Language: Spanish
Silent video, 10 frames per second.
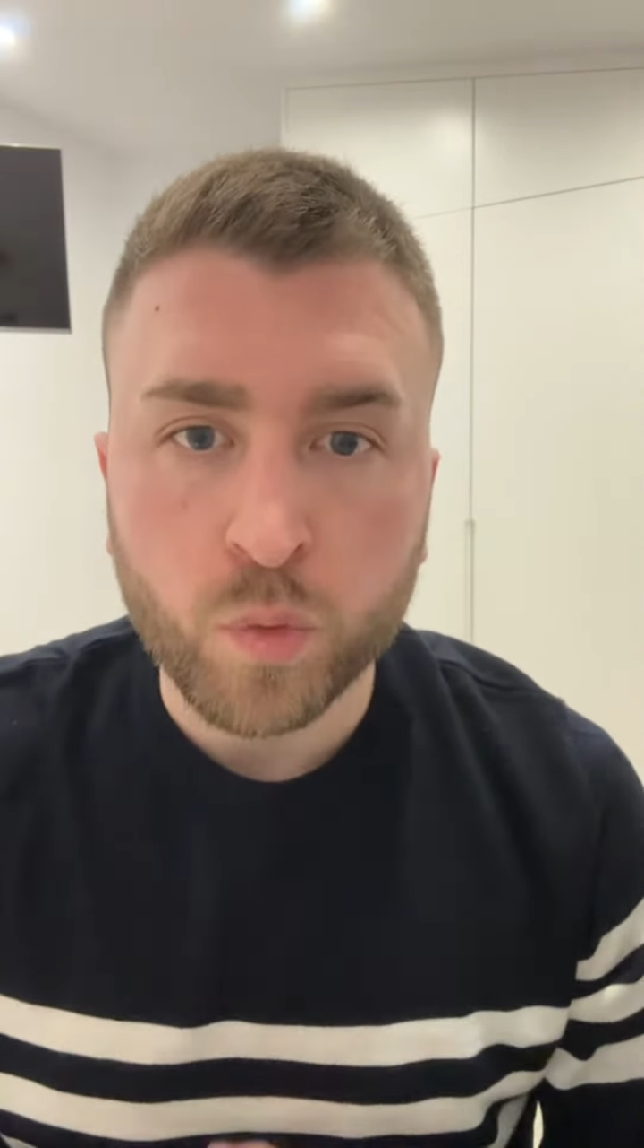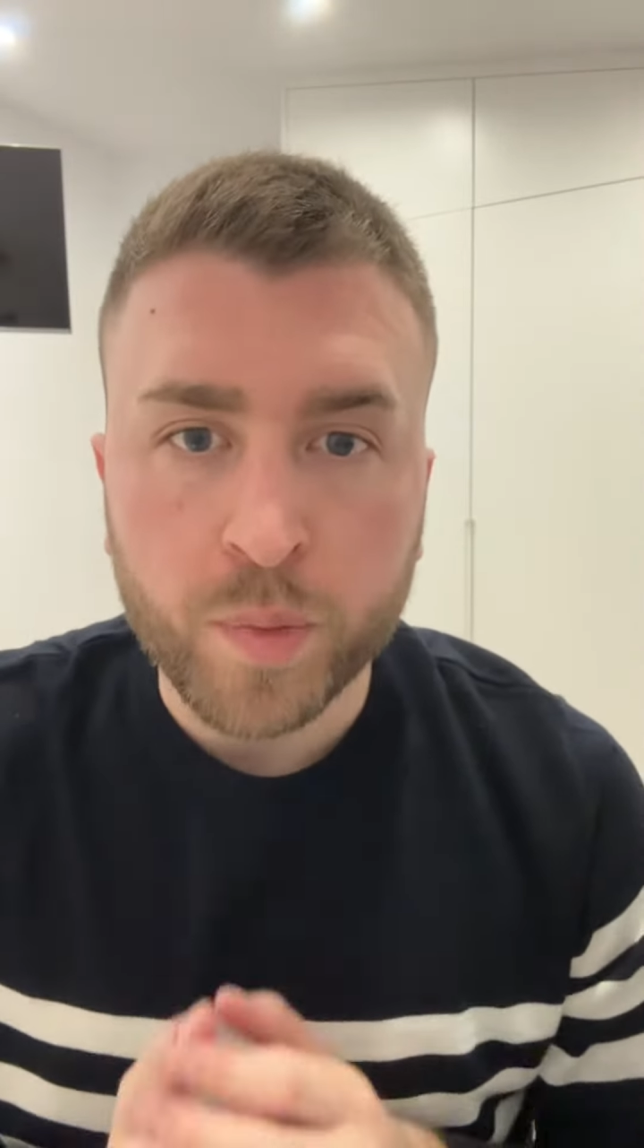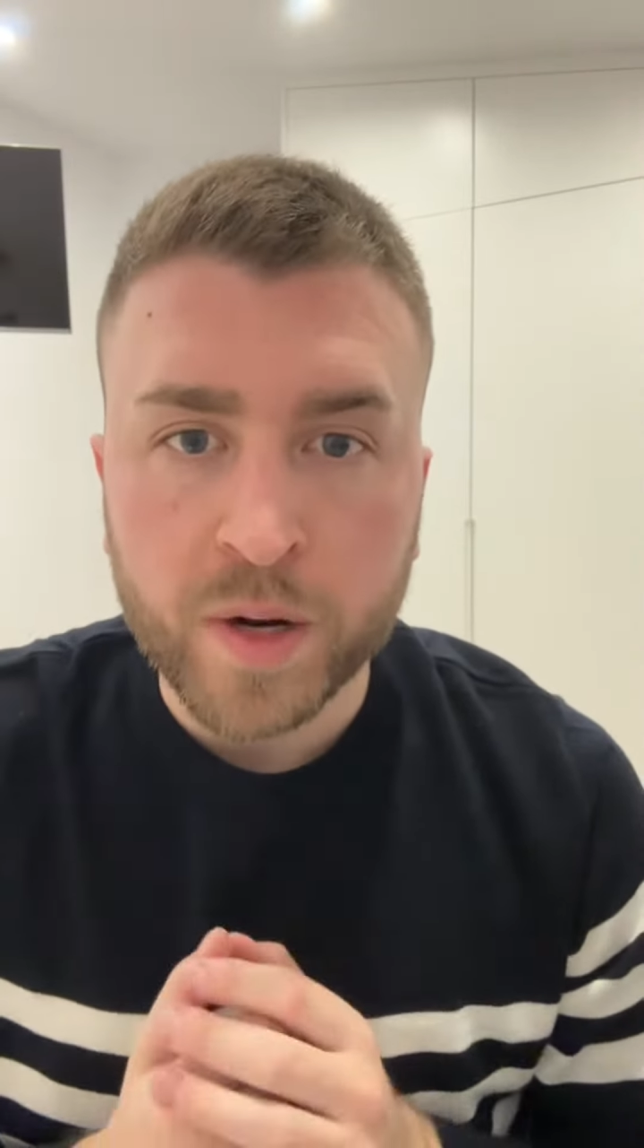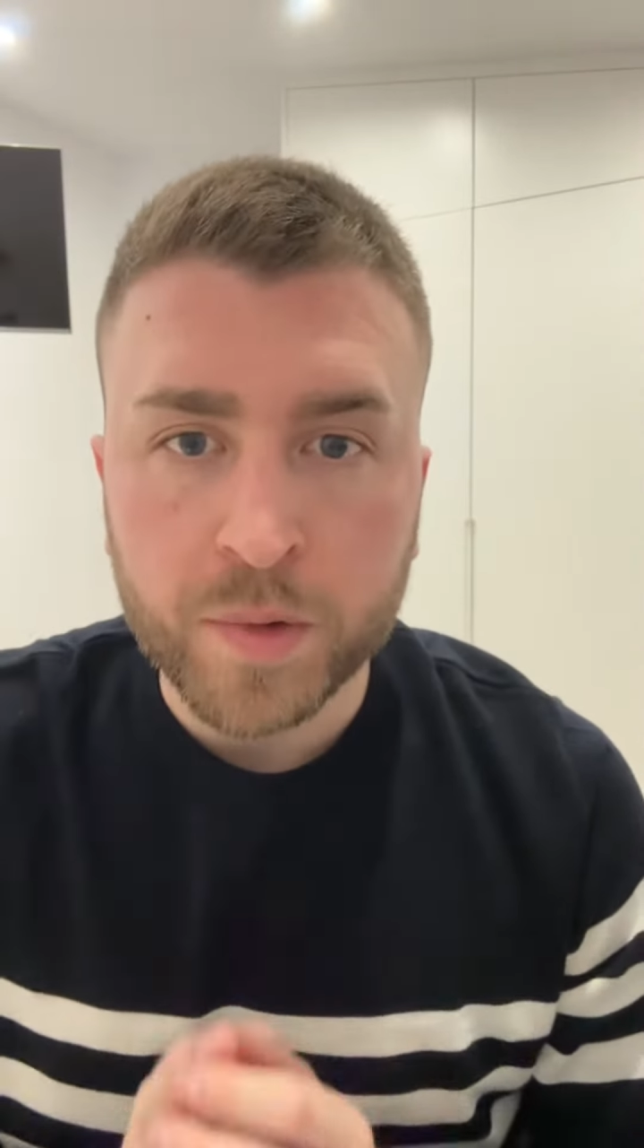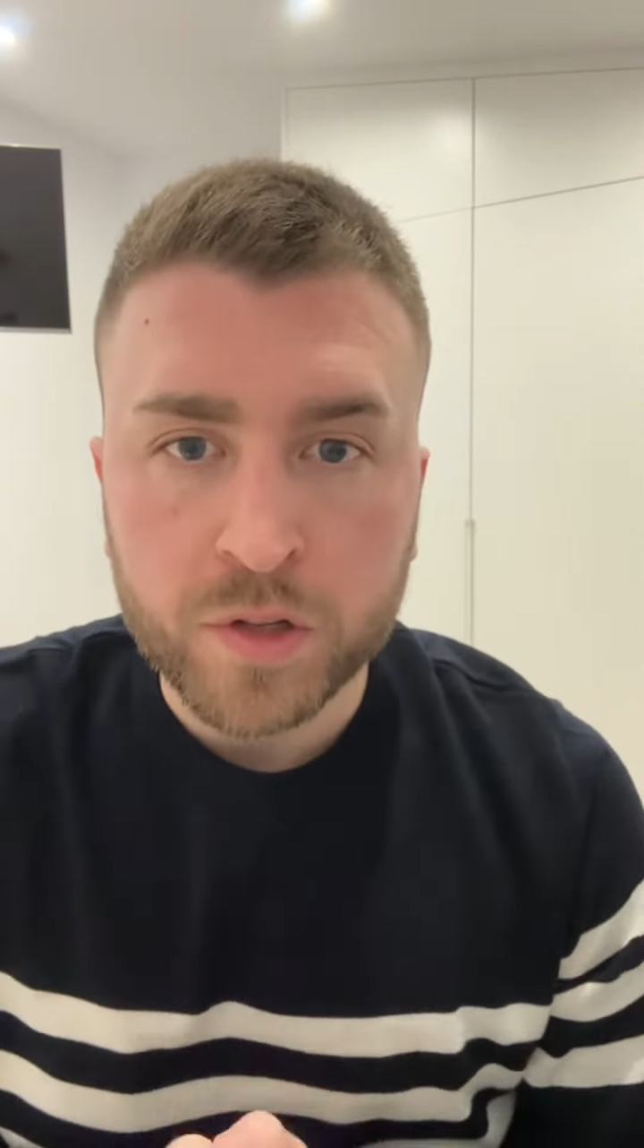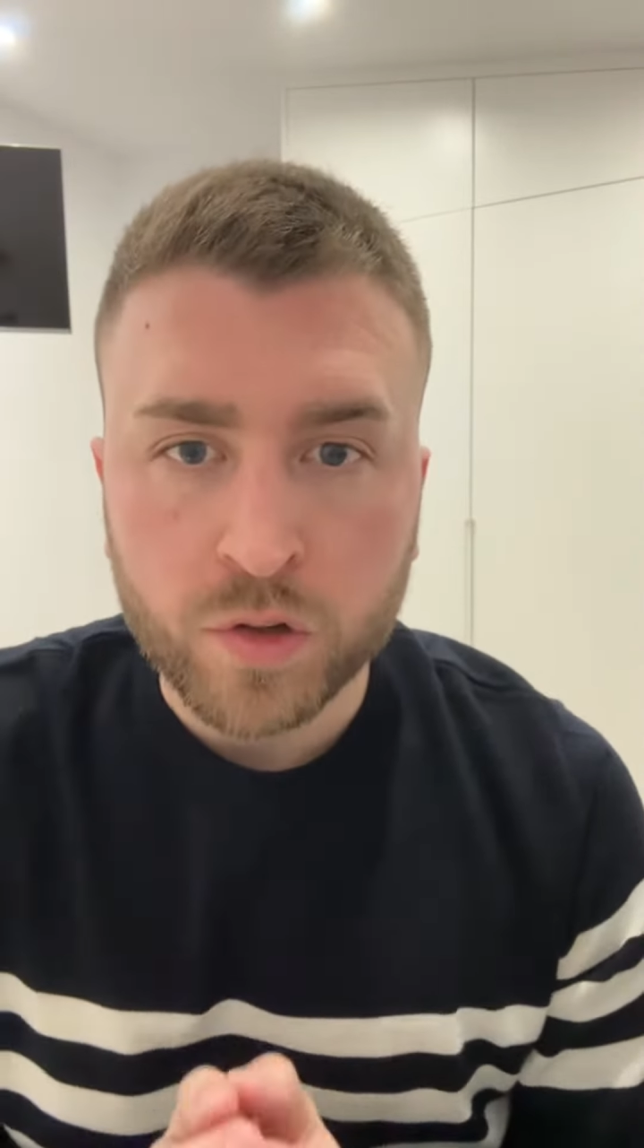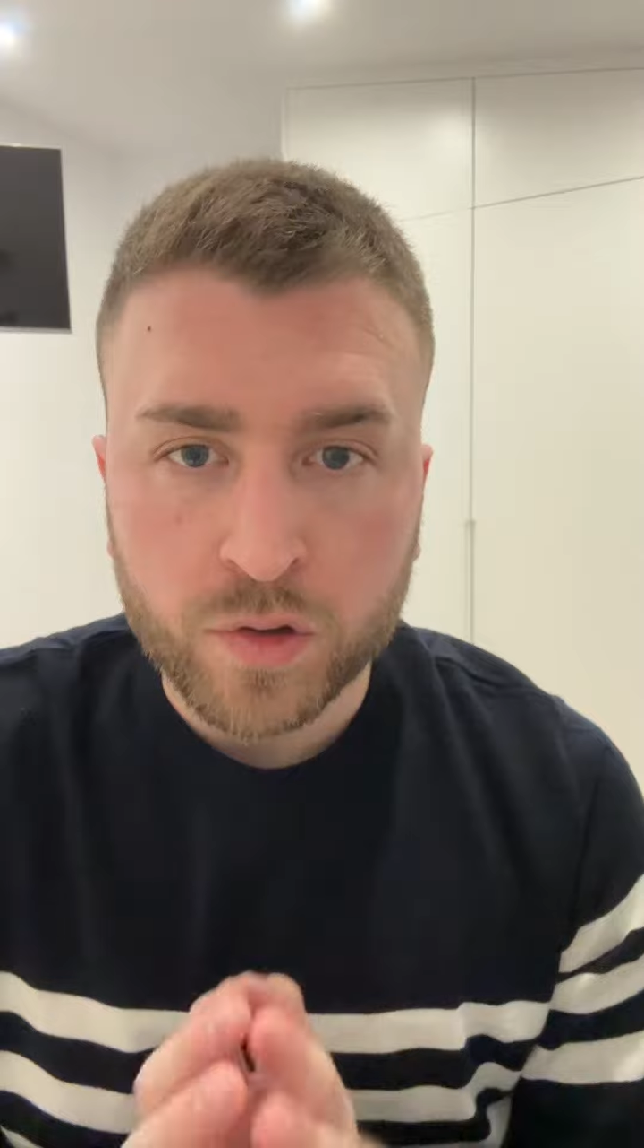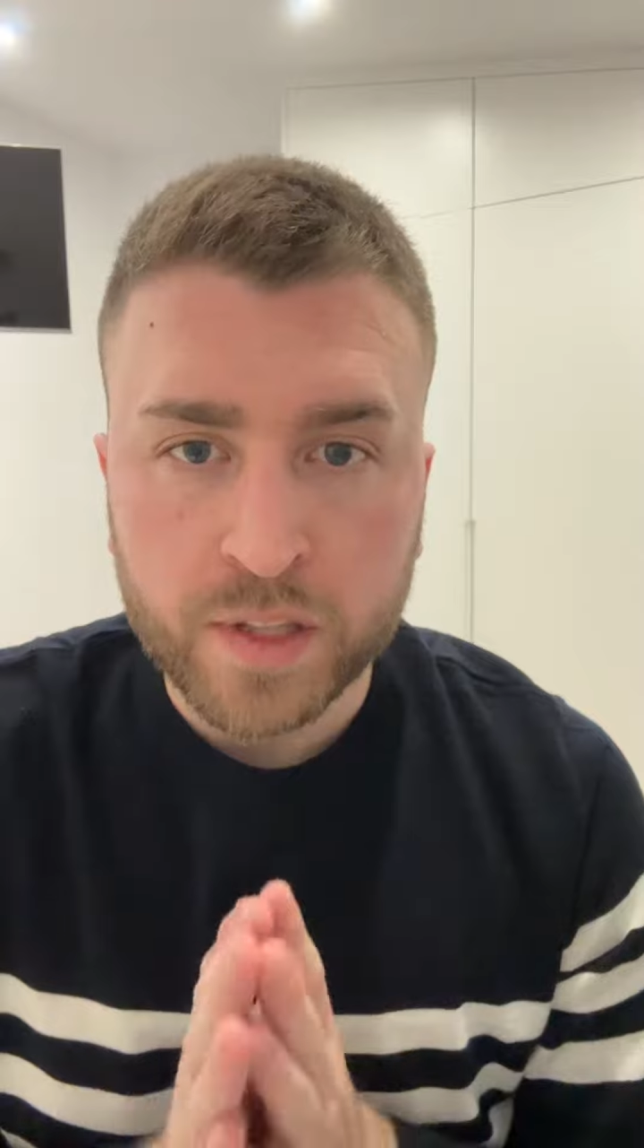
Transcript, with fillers: un permiso